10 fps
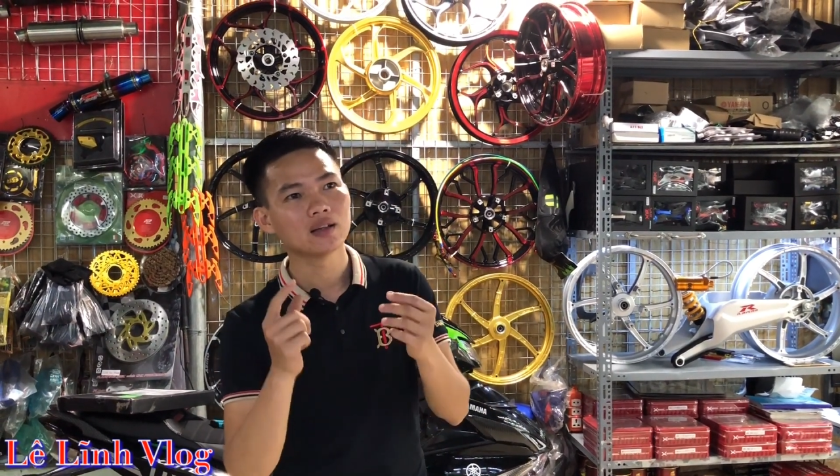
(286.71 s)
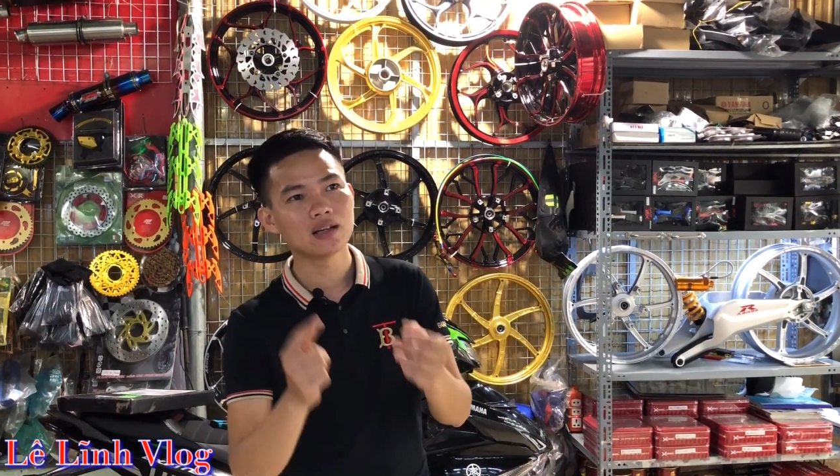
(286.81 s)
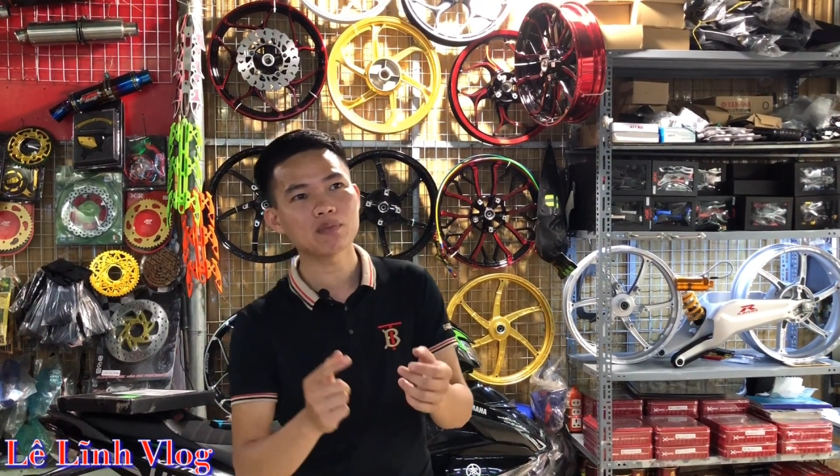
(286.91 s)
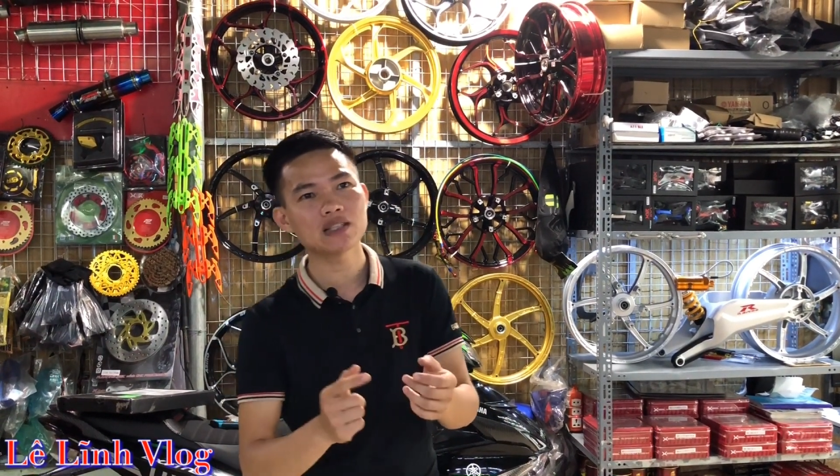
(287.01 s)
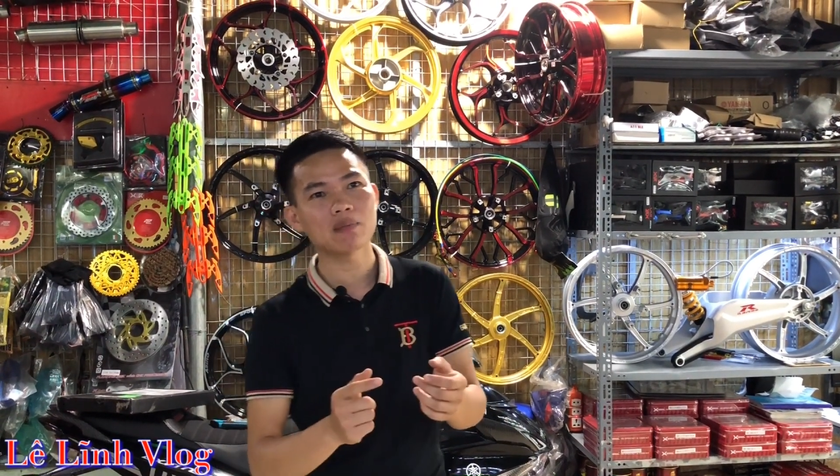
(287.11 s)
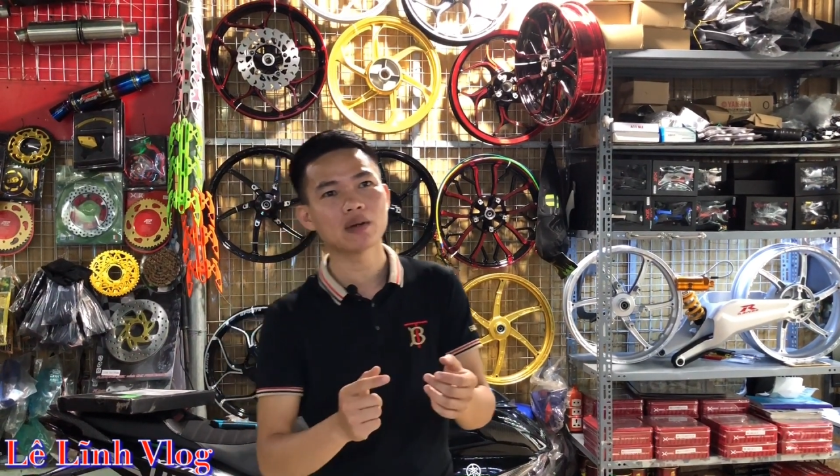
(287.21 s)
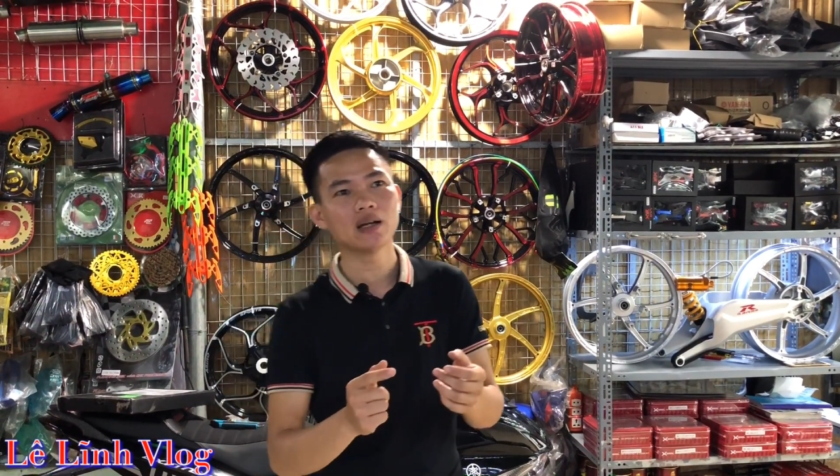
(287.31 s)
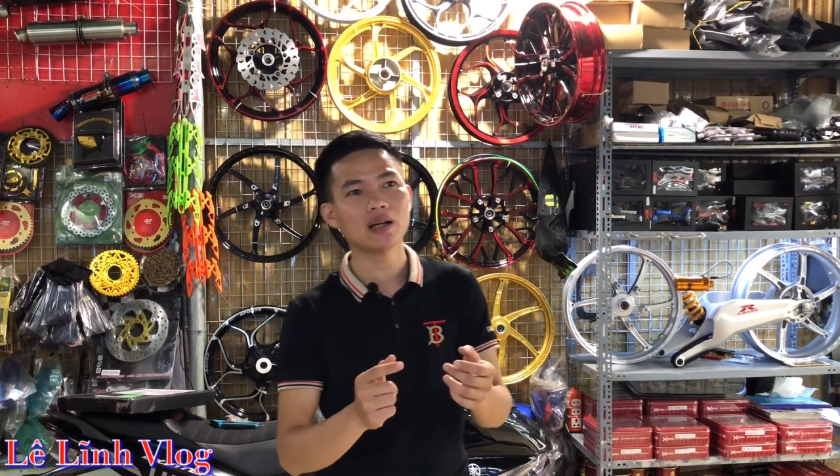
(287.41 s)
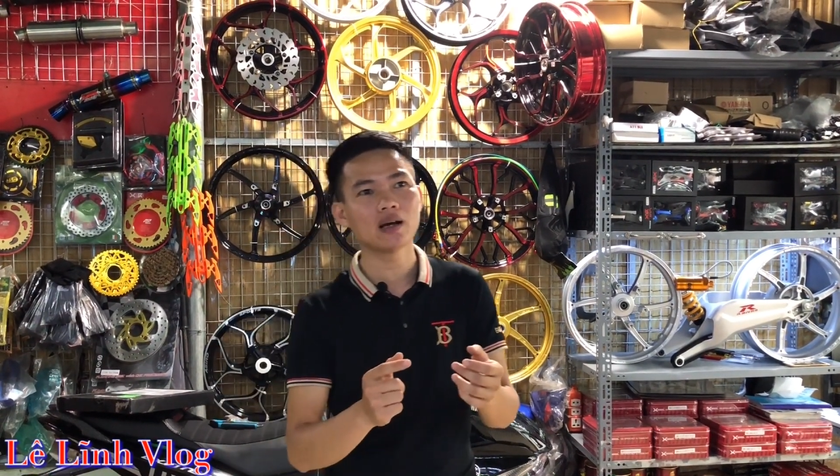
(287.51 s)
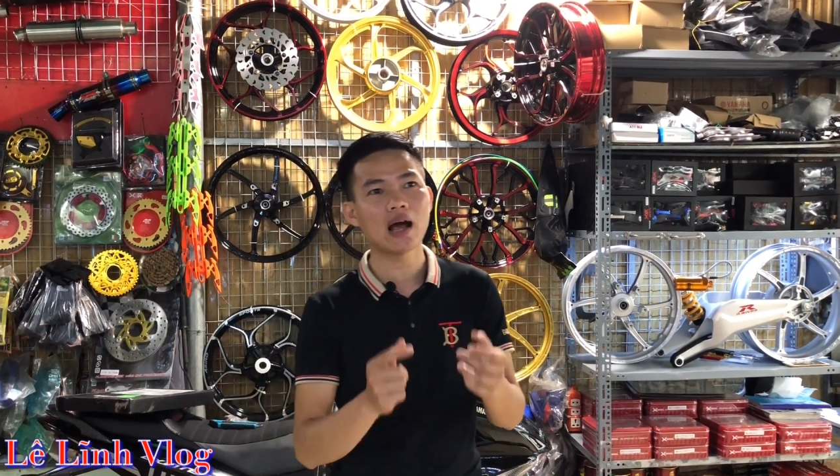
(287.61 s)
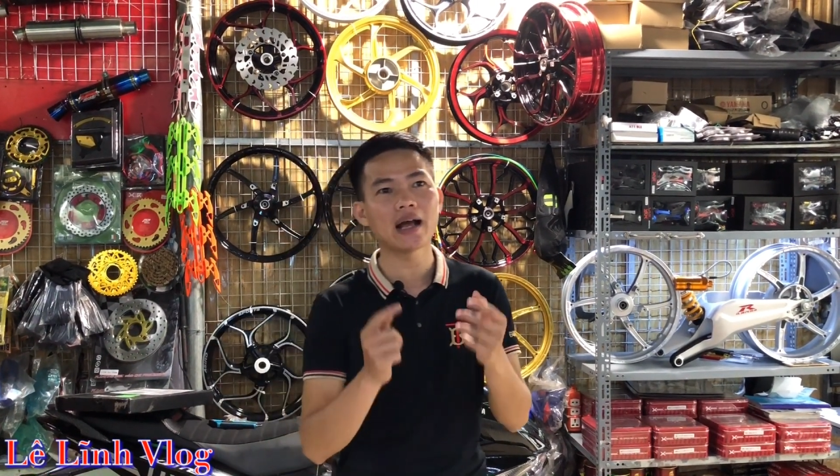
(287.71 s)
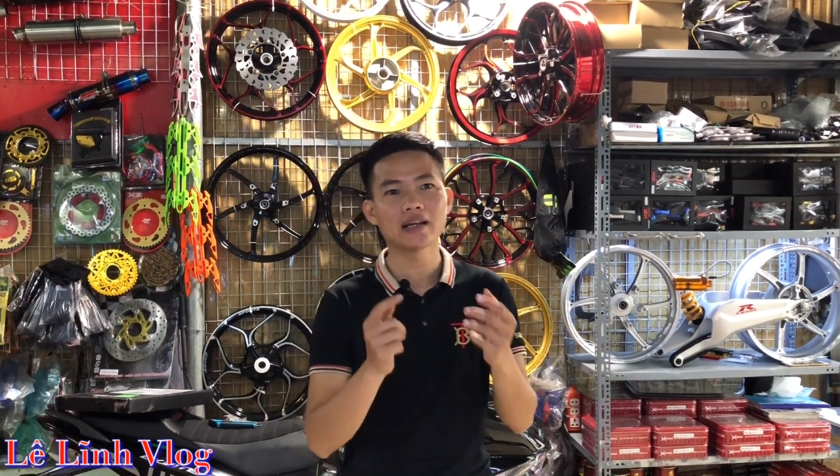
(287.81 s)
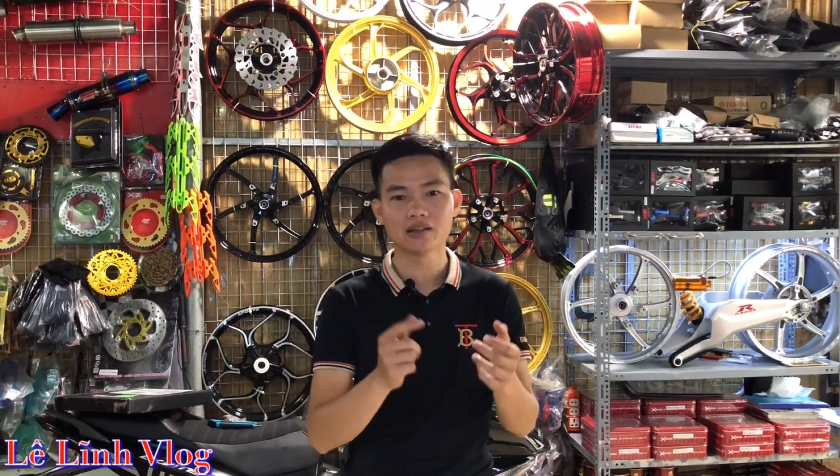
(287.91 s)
từ 500 đến 2.000 à,